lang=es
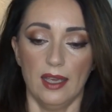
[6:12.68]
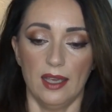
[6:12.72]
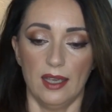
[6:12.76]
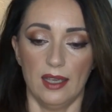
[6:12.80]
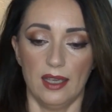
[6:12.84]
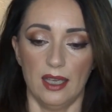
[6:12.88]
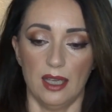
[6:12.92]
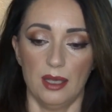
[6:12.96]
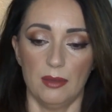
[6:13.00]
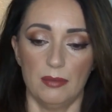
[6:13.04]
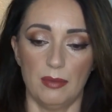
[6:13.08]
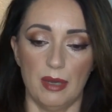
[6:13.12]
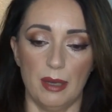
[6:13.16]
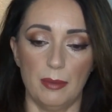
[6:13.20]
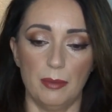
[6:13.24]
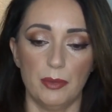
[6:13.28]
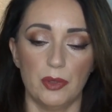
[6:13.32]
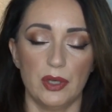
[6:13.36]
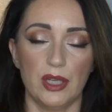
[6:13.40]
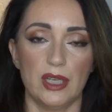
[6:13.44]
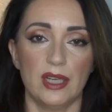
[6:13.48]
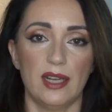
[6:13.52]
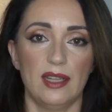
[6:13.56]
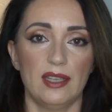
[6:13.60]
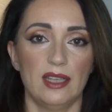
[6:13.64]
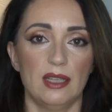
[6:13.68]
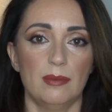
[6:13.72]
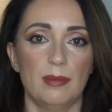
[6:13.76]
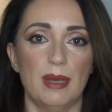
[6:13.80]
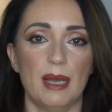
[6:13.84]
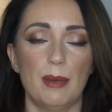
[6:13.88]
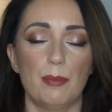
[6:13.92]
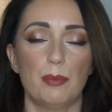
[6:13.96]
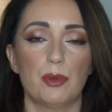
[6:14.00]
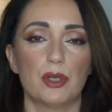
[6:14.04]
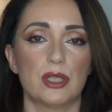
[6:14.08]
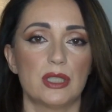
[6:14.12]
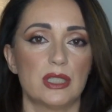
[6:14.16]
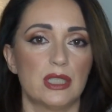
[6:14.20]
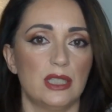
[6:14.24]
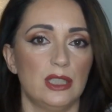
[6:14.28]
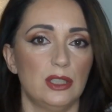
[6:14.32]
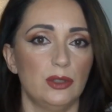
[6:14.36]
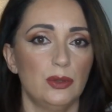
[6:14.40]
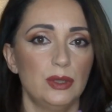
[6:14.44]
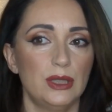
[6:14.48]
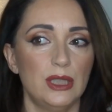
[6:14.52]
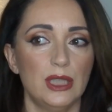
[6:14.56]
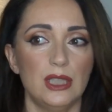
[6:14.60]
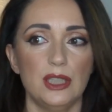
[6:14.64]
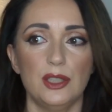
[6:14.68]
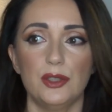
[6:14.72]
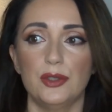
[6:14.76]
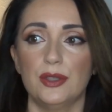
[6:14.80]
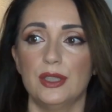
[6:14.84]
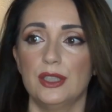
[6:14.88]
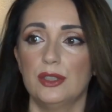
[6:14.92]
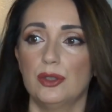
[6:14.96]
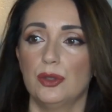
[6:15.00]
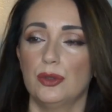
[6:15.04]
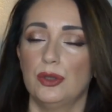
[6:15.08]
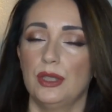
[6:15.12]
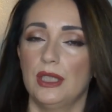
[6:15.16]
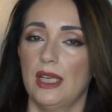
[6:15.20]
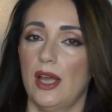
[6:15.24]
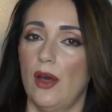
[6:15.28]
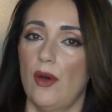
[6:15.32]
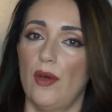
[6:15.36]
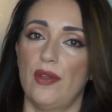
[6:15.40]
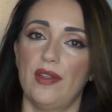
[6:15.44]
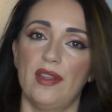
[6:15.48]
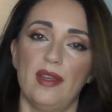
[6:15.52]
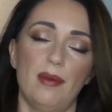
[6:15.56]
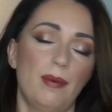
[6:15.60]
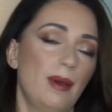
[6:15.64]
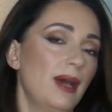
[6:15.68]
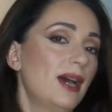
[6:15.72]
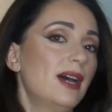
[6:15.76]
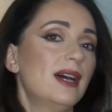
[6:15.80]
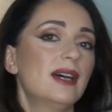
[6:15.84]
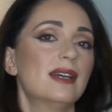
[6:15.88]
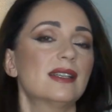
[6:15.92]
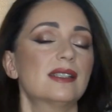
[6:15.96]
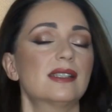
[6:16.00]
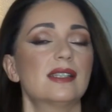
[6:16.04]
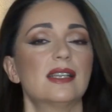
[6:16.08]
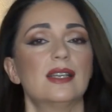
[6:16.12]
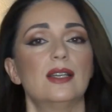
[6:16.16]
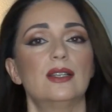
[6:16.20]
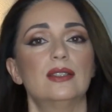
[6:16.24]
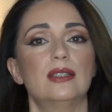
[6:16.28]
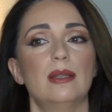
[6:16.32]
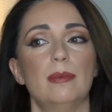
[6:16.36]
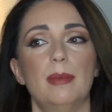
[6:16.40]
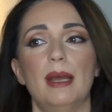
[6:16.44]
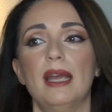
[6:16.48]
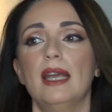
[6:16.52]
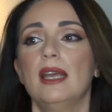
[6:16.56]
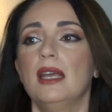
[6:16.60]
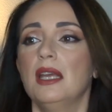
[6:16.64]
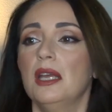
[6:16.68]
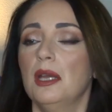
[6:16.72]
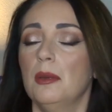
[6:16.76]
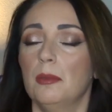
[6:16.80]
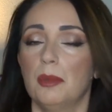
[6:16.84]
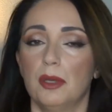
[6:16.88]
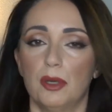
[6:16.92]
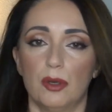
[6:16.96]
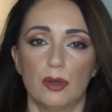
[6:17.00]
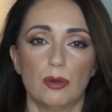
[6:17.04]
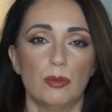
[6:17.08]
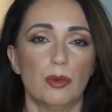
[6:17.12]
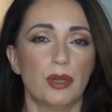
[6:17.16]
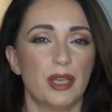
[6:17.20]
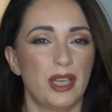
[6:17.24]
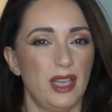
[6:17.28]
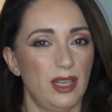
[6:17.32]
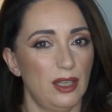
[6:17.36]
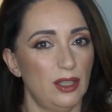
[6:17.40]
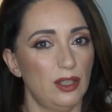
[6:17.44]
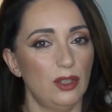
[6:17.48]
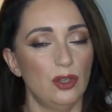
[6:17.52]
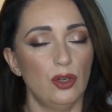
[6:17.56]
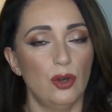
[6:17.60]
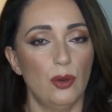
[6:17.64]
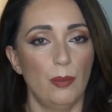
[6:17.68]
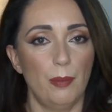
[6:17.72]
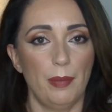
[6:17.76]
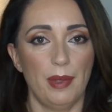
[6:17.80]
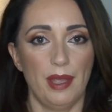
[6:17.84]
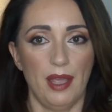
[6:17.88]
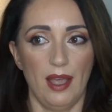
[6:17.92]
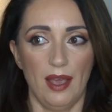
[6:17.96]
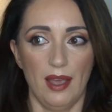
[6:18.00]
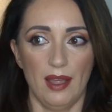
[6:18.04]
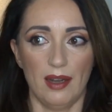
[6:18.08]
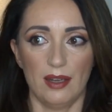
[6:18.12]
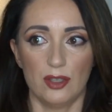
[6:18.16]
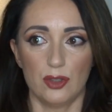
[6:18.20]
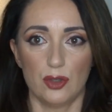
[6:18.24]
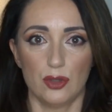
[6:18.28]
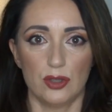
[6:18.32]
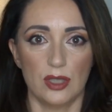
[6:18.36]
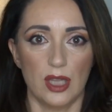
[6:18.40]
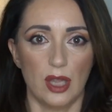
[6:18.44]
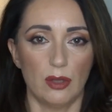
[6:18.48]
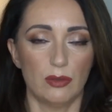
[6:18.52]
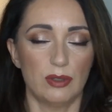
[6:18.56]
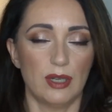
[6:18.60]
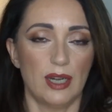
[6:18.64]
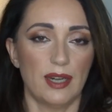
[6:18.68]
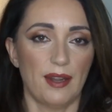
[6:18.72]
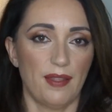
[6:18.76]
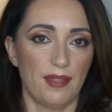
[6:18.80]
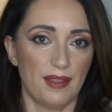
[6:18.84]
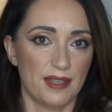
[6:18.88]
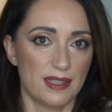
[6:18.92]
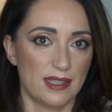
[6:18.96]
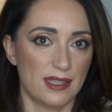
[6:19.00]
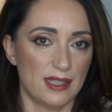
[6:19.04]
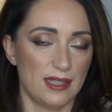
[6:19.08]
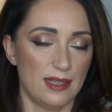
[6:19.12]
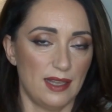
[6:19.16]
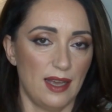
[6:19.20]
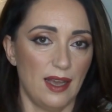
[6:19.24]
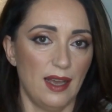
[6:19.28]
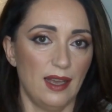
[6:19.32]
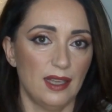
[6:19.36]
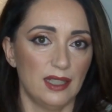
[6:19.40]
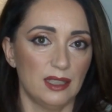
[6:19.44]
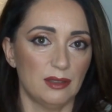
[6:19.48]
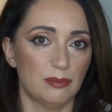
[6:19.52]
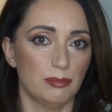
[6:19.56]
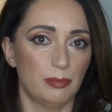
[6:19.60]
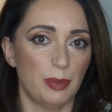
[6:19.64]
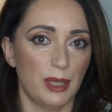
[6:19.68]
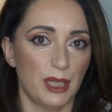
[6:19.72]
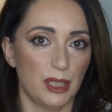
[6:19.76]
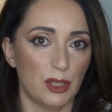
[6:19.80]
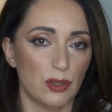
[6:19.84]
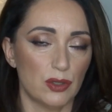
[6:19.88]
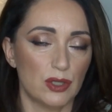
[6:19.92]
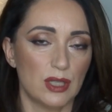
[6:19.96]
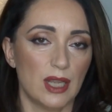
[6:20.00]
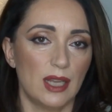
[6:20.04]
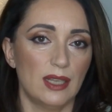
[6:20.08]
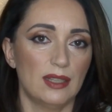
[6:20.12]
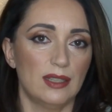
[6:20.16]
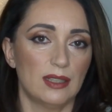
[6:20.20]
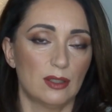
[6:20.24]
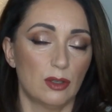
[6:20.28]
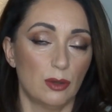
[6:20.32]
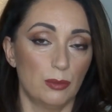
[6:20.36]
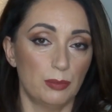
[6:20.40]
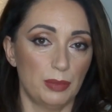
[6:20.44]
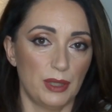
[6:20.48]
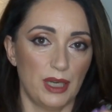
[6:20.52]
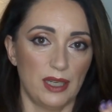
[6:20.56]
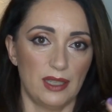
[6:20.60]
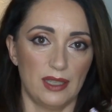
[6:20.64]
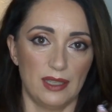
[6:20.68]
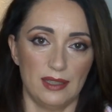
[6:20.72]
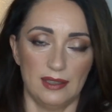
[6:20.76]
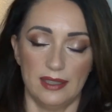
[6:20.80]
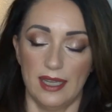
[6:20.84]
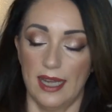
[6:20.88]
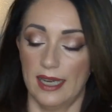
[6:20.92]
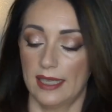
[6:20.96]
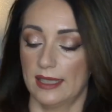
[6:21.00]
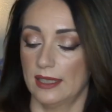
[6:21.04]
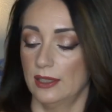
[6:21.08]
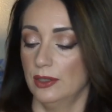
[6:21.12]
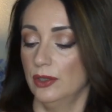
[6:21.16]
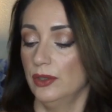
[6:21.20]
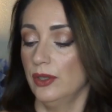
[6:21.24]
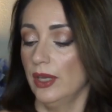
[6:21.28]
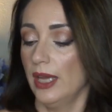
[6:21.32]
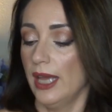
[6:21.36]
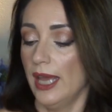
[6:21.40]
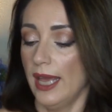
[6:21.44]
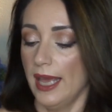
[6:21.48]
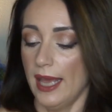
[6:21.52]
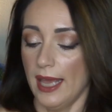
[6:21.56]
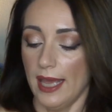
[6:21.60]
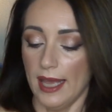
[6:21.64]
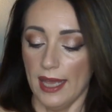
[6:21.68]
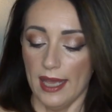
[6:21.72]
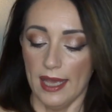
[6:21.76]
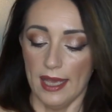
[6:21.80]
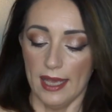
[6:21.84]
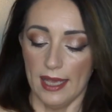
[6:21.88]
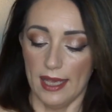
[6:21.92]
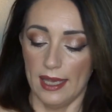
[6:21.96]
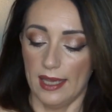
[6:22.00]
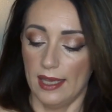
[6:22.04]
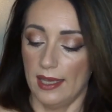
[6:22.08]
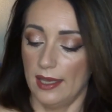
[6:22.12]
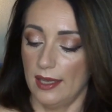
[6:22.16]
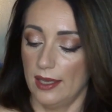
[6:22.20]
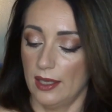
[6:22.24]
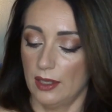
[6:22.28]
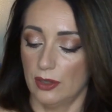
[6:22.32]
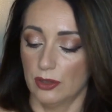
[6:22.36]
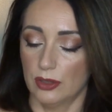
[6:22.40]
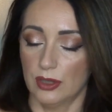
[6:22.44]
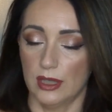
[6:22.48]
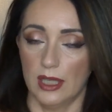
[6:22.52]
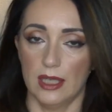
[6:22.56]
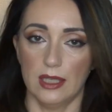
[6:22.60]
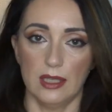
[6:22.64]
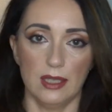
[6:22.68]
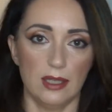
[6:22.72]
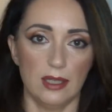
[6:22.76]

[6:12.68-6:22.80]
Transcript: eh, más morena y demás, pues si no he tenido de esto tirado de base, demás, pero como que no me ha resultado una necesidad imperiosa al comprar el dark, ¿no? Eh, con